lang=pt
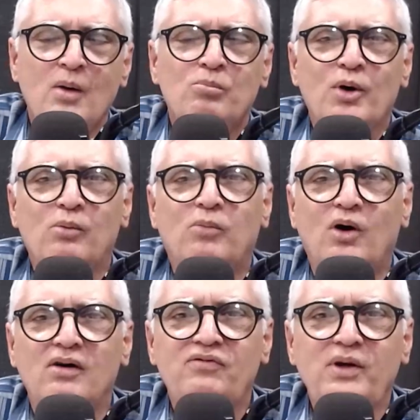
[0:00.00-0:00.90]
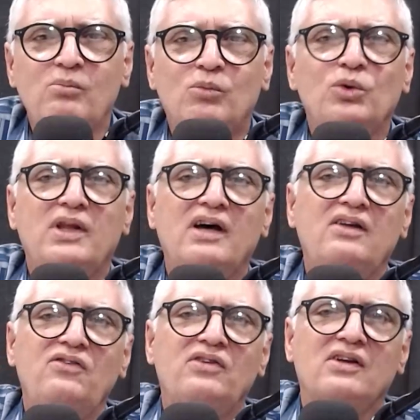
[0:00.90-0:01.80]
promove
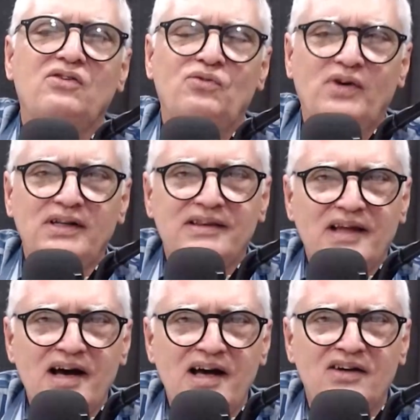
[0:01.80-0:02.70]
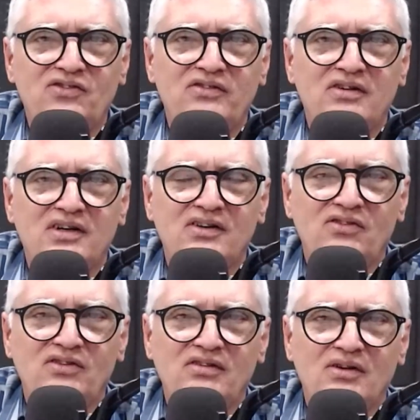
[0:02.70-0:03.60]
mudanças
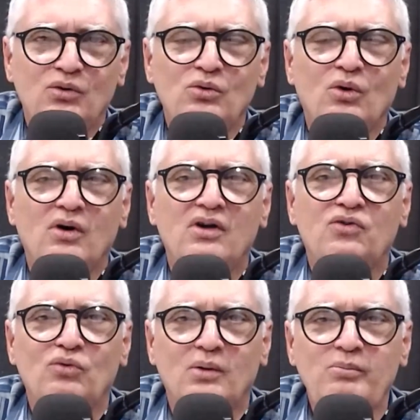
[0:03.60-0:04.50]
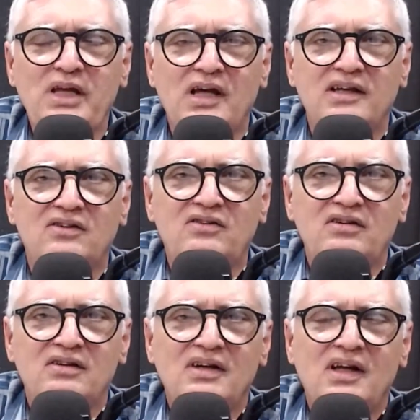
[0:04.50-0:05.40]
fantásticas no nosso ambiente.